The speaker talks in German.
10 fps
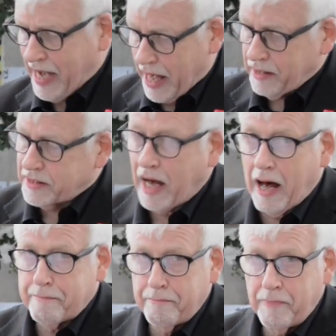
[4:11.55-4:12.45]
gelernt
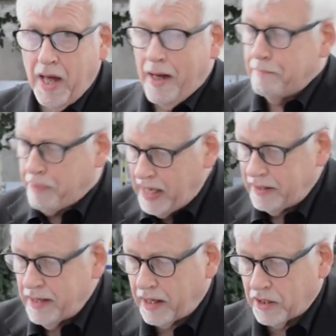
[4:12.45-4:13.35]
haben,
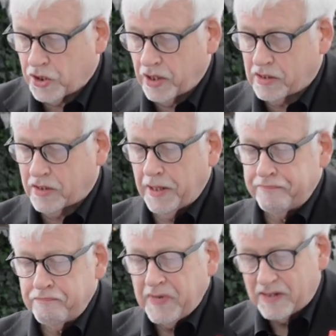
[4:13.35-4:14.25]
Bildnerisches,
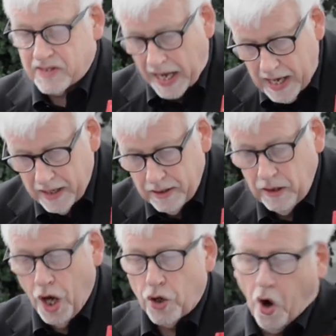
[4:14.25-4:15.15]

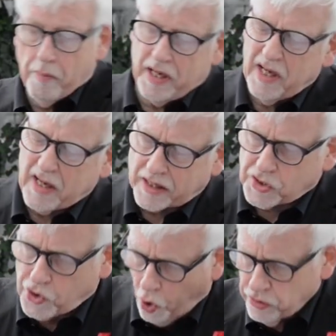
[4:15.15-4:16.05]
sehen,
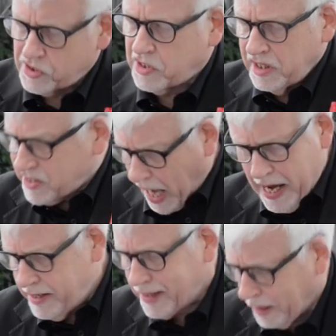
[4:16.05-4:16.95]

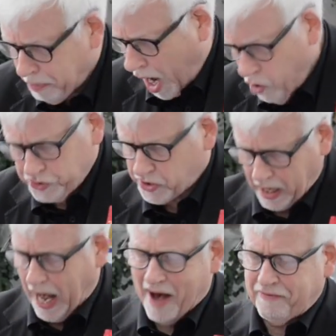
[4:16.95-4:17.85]
Kommunikationsdesign,
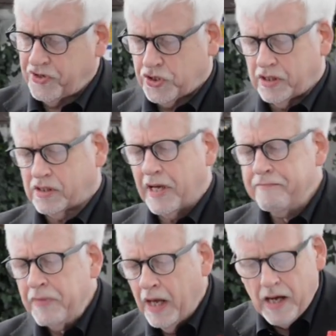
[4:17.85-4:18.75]
Gebrauchsgrafisches
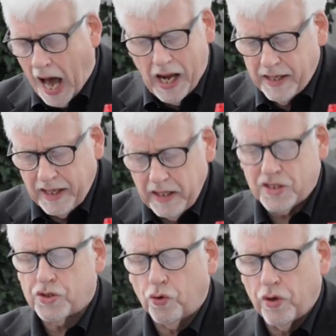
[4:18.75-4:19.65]
in allen
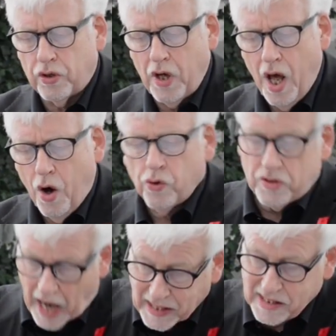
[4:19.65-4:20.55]
Richtungen
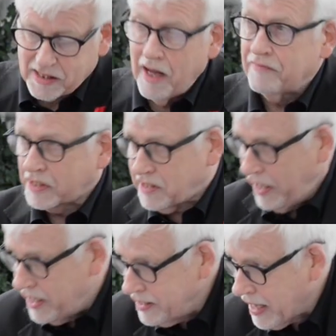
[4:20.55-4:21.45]
und das, was
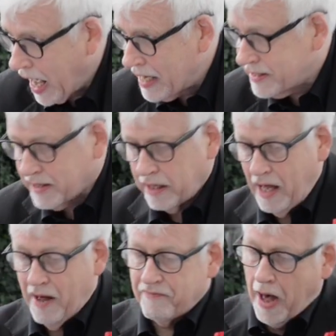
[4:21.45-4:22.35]

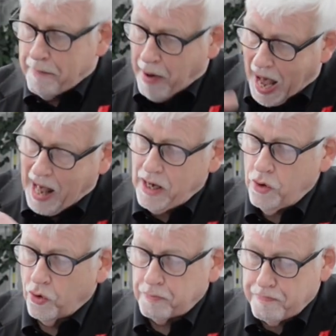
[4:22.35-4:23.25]
Inhalte
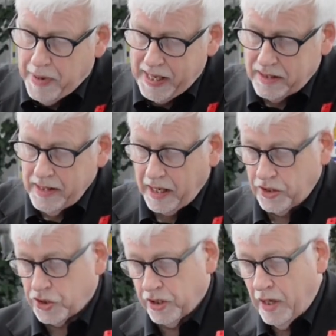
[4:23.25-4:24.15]
verbal und
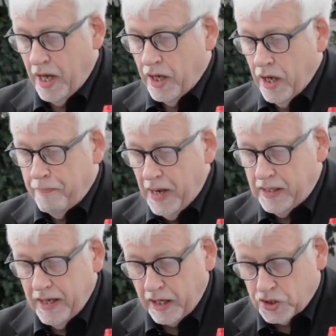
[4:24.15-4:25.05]
bildnerische, äh,
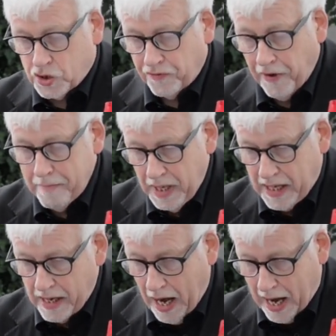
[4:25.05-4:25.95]
bildnerisch zu
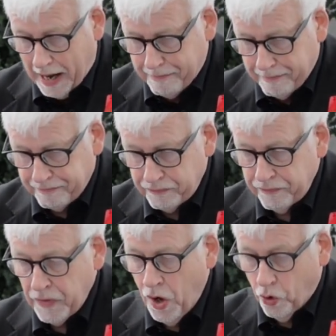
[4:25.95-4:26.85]
vermitteln haben.
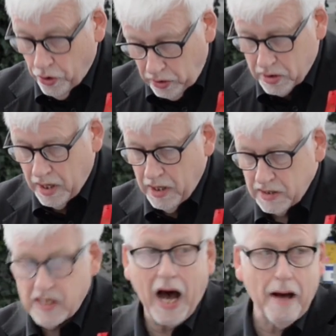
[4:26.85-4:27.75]
Und
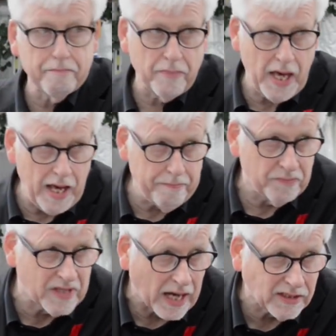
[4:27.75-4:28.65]
sie haben
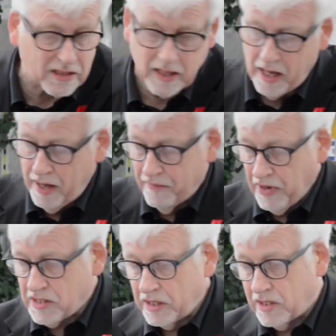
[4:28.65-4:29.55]
eben das,
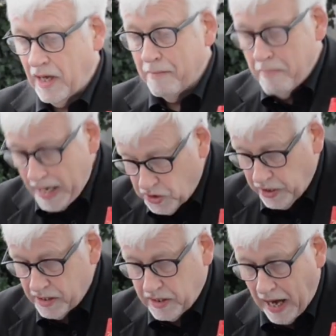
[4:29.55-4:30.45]
was ich
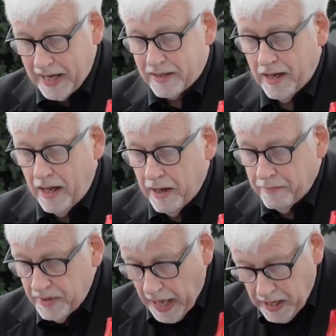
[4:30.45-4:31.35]
Menschlichkeit
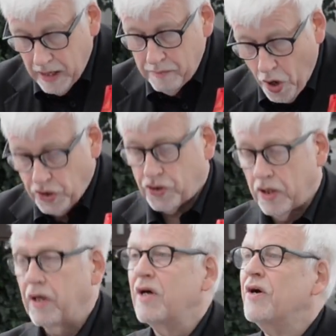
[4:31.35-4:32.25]
nennen
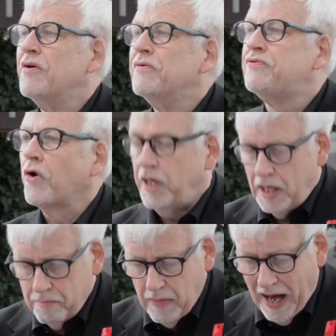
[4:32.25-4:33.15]
möchte, von
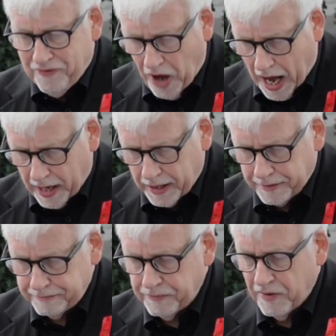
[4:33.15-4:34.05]
ihm
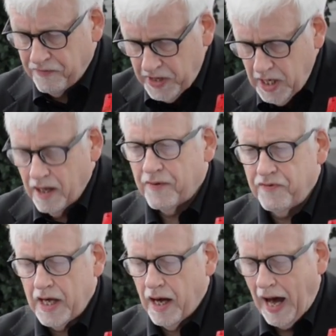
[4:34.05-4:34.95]
erfahren, wie
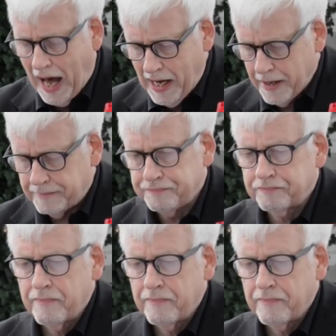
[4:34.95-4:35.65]
wir alle.